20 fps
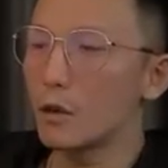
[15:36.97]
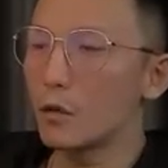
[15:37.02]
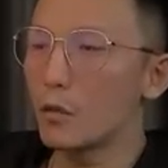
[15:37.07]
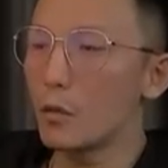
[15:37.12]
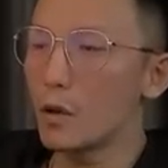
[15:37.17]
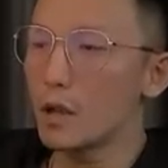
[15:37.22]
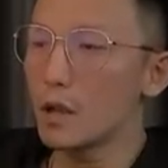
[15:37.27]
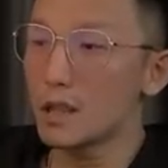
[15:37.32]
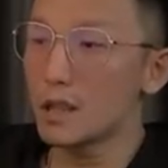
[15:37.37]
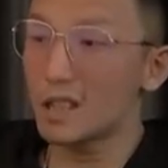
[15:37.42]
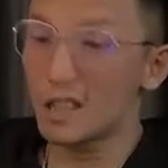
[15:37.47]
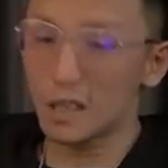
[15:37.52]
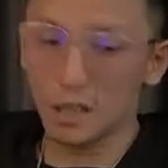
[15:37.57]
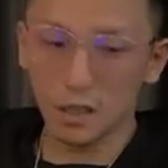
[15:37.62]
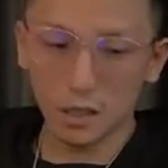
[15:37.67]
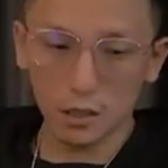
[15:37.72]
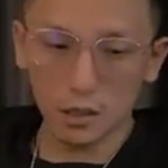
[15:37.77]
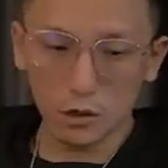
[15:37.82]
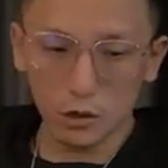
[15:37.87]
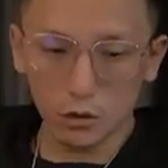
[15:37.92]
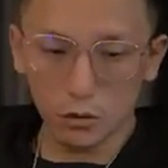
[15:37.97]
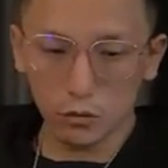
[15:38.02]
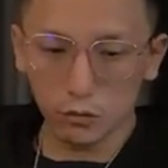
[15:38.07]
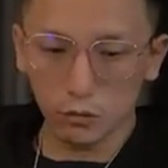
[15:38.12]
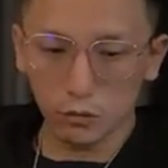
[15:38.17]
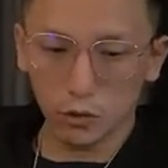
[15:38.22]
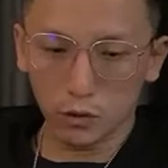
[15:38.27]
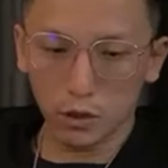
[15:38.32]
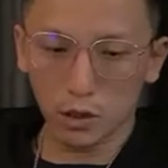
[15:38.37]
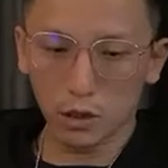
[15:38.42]
第四个关键节
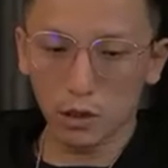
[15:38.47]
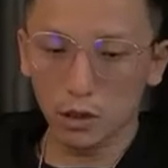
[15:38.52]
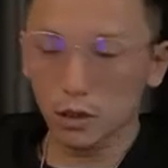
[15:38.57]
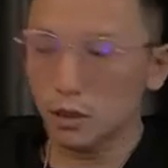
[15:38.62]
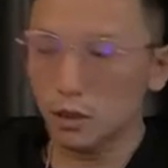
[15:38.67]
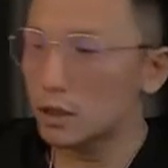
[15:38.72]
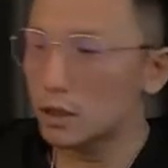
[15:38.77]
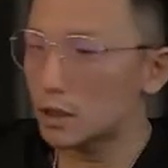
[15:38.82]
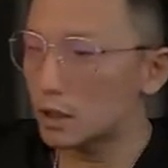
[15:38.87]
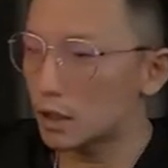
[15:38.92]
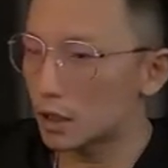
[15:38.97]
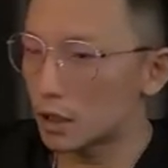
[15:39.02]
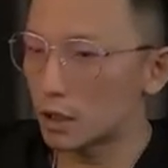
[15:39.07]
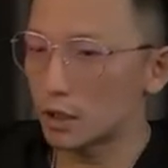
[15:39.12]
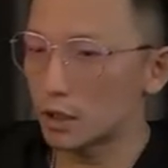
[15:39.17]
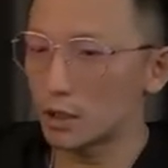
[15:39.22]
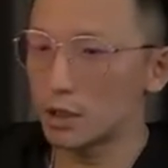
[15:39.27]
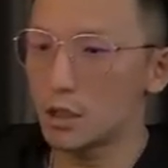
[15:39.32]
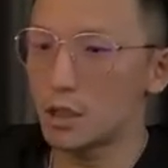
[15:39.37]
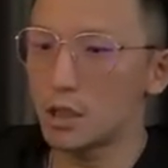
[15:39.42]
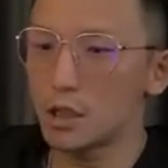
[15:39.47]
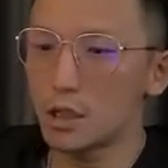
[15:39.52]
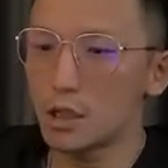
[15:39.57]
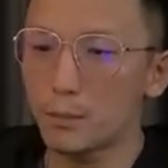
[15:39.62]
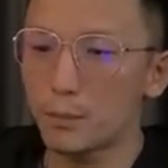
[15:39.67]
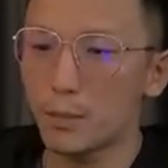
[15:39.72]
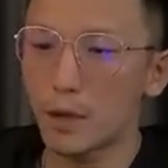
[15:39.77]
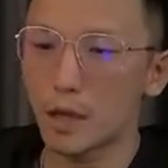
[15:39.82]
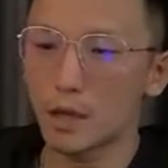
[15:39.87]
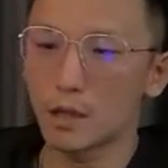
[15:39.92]
点是第一个月结束
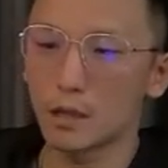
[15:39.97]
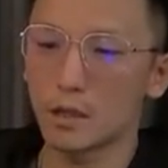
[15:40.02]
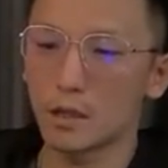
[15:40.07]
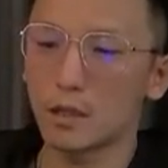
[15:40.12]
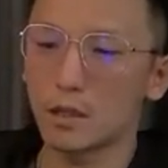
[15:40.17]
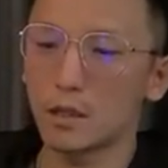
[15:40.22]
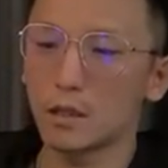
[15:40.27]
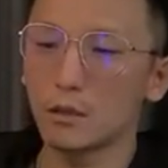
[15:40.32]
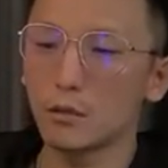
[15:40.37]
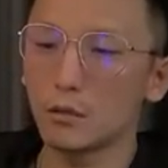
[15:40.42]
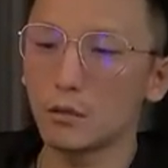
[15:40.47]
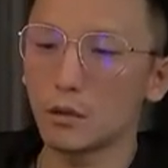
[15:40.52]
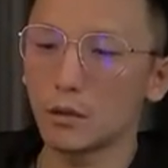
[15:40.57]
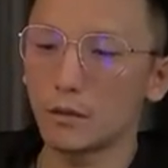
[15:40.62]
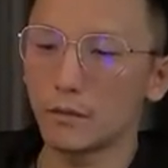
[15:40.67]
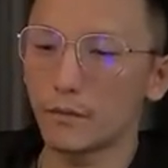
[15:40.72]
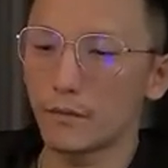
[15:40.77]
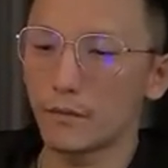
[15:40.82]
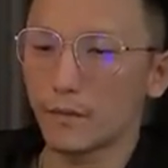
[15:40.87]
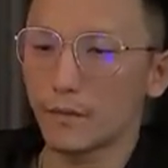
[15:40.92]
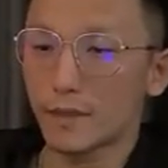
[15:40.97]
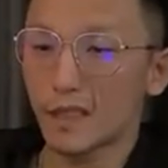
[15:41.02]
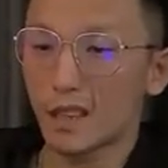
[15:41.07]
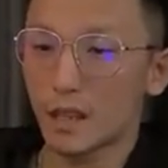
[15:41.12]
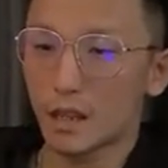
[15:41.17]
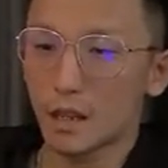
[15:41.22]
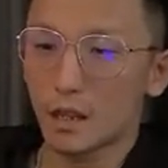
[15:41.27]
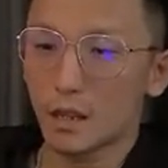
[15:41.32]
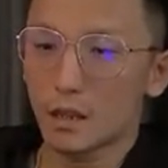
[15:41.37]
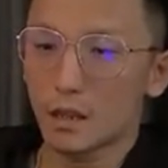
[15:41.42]
的时候。
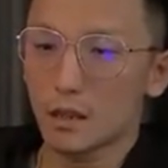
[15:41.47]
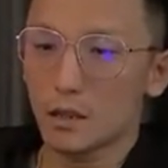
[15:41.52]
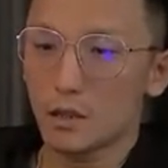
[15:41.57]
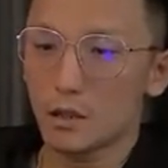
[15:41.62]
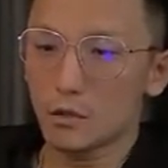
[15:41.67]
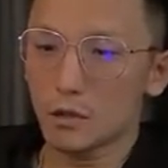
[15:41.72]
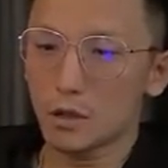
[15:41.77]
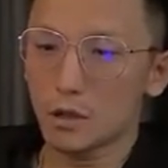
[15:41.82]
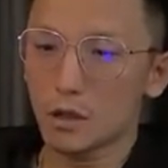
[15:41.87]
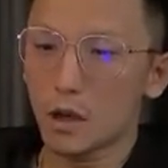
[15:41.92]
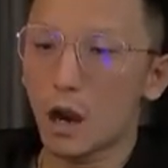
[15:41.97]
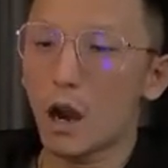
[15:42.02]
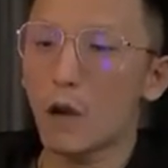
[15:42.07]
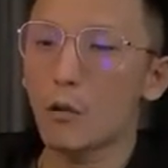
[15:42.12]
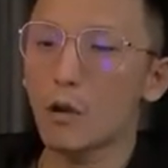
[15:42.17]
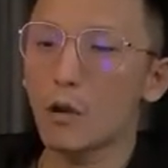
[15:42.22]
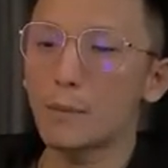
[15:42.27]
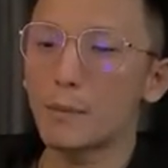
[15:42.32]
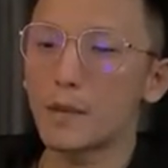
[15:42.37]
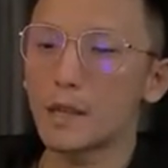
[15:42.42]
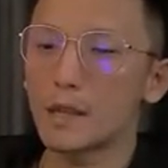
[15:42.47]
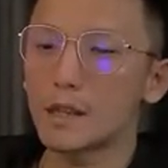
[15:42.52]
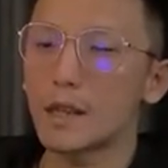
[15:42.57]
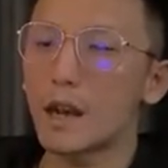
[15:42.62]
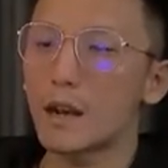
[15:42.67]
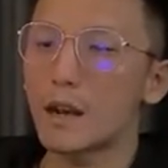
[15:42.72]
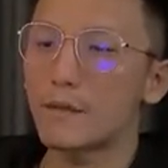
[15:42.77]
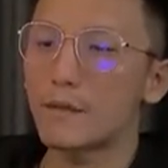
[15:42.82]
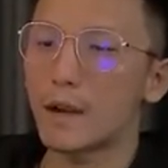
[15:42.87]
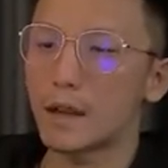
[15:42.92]
工作汇报我就不重复了，
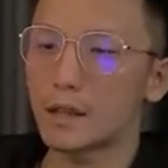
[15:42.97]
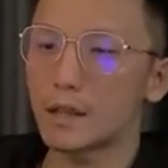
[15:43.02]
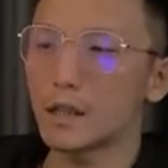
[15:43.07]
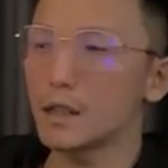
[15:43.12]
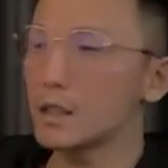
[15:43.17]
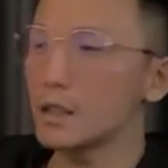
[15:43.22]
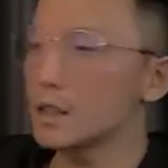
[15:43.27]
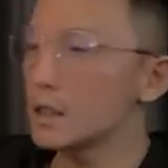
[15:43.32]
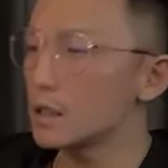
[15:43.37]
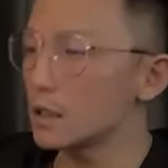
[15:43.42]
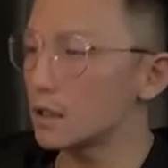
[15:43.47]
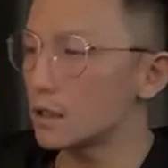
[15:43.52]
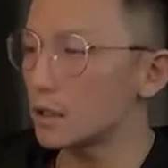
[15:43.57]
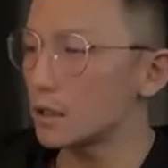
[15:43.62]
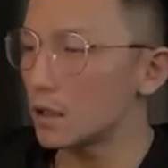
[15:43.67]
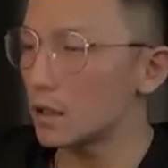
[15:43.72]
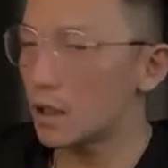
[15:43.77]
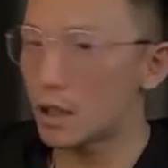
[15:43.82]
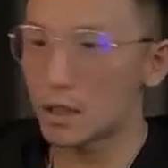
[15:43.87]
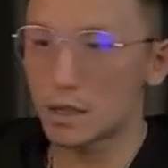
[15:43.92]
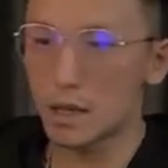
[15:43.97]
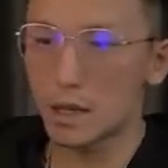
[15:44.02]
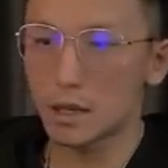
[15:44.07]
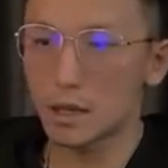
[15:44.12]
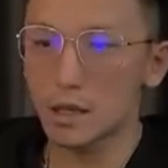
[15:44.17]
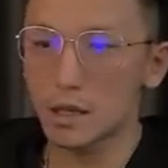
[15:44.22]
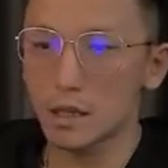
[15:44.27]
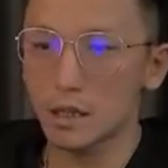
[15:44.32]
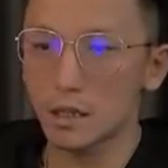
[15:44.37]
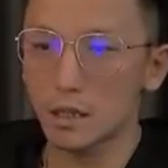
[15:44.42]
我特别建议你
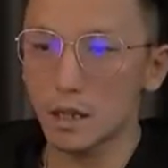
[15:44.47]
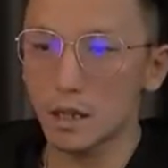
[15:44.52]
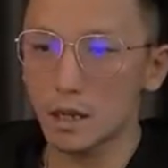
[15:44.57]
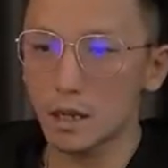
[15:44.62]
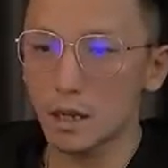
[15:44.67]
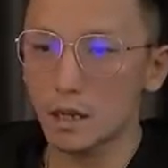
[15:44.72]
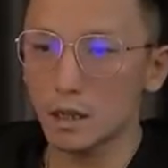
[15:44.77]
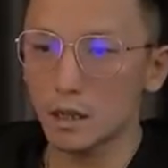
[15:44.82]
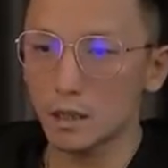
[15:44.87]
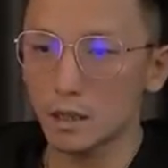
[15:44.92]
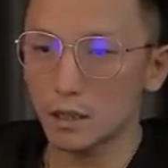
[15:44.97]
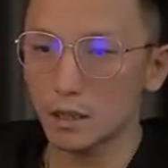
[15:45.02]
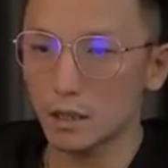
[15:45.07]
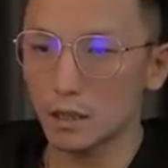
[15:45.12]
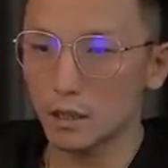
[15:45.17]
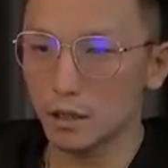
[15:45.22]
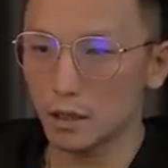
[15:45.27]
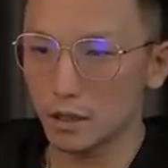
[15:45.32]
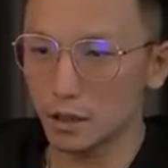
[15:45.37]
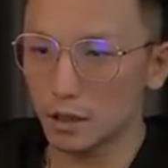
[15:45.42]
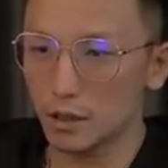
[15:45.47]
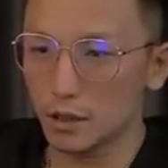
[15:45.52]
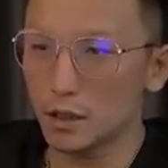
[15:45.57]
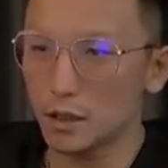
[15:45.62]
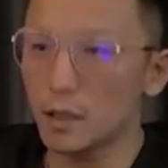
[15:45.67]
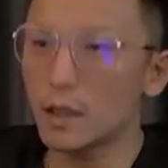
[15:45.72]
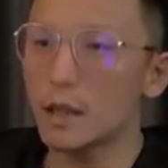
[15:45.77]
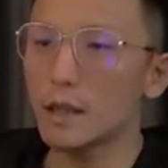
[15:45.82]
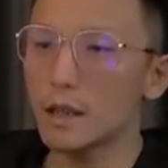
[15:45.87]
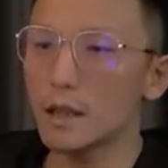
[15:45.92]
在第一个月结束的时候
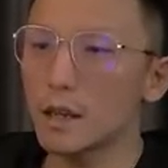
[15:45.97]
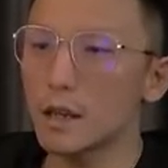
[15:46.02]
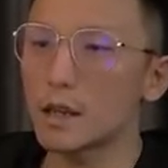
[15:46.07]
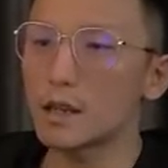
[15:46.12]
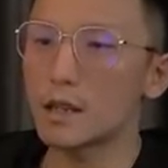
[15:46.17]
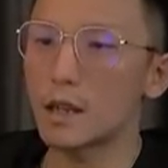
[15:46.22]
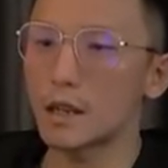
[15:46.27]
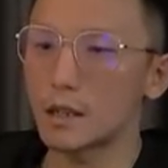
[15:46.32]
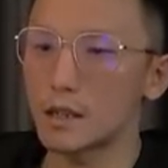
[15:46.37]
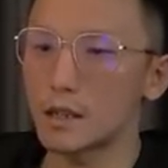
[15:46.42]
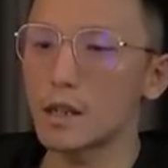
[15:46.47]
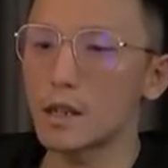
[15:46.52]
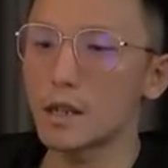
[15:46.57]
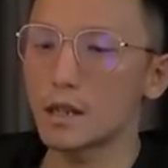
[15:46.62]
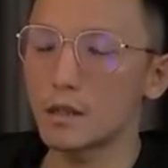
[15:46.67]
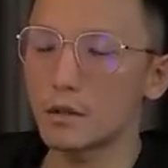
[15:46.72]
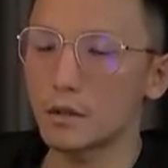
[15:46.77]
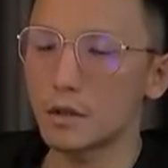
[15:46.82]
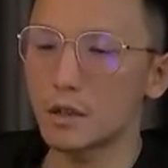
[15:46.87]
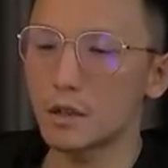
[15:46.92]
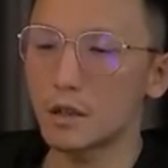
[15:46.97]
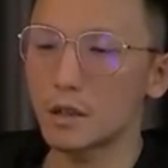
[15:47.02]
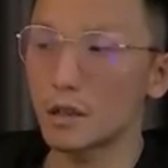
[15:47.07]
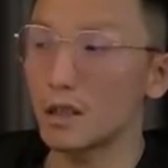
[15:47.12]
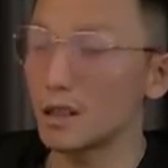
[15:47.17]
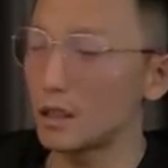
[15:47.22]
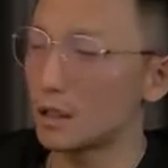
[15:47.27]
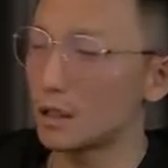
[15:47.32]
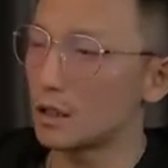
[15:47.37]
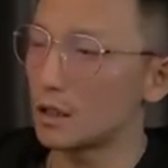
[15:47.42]
安排一次集体
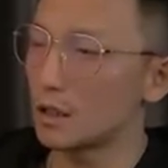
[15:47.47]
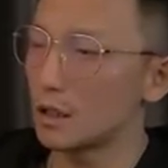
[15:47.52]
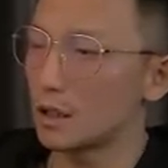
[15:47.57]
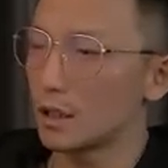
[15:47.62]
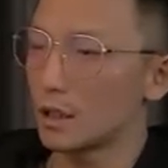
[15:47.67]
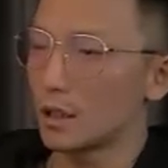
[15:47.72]
团建